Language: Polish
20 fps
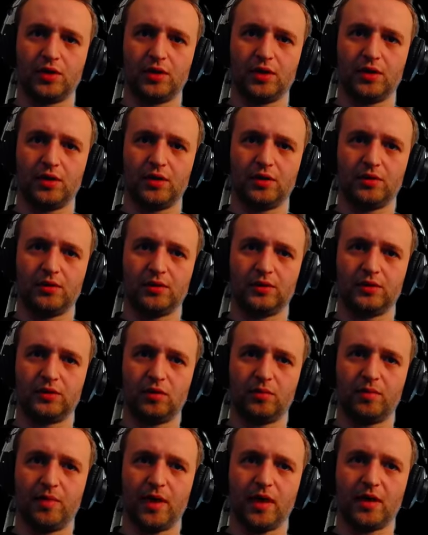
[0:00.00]
się
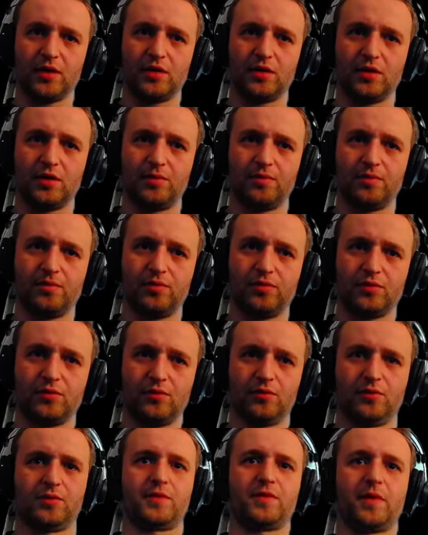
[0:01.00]
zobaczy.
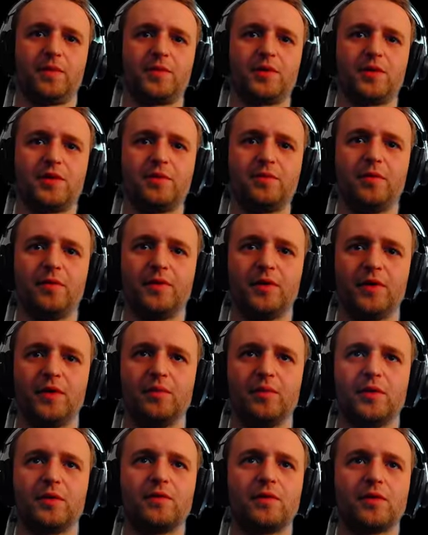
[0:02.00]
Uźwa, przecież
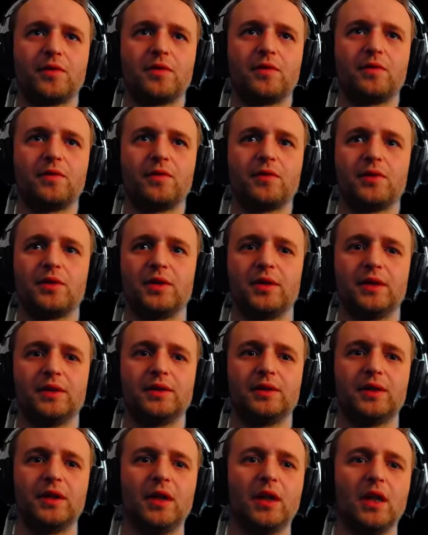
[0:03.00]
powinien być właściwości
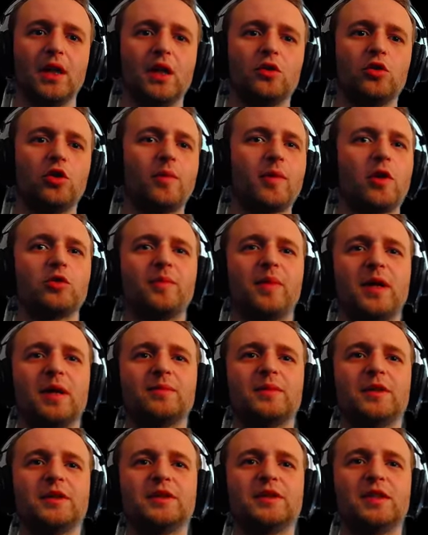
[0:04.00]
Daisy. Dobra,
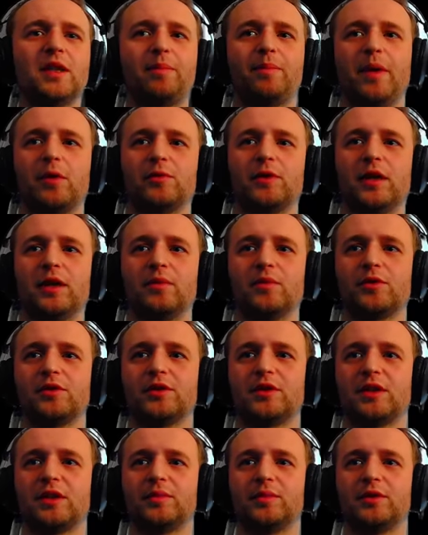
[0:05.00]
odpalam Daisy na pełne i
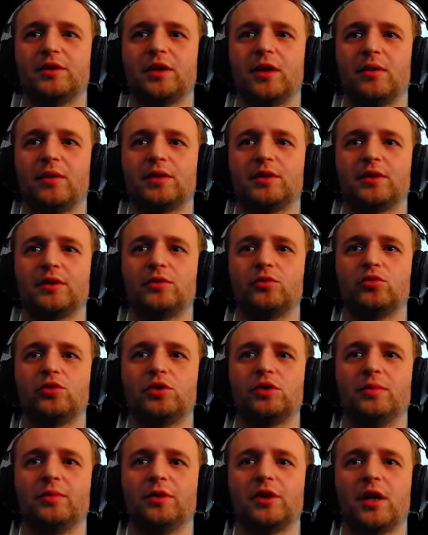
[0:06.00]
może teraz będzie działać.
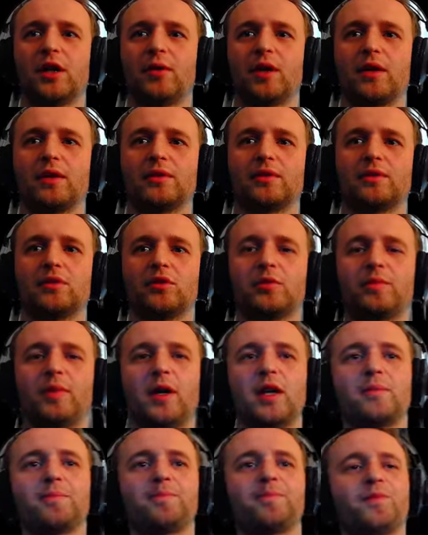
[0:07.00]
Już niby działa.
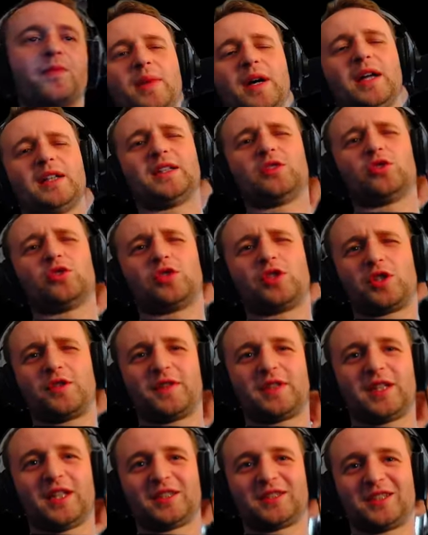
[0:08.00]
Odpalam. Będę do tych
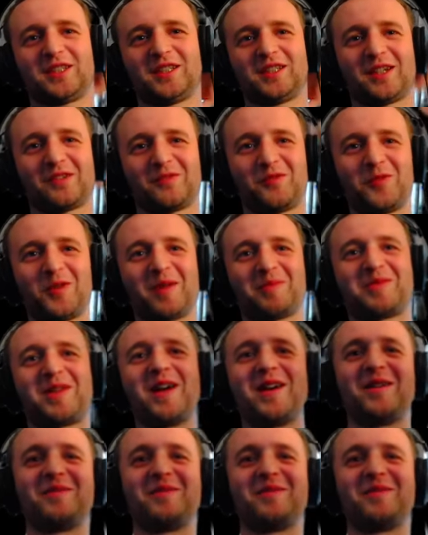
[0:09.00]
19 jednak, furia,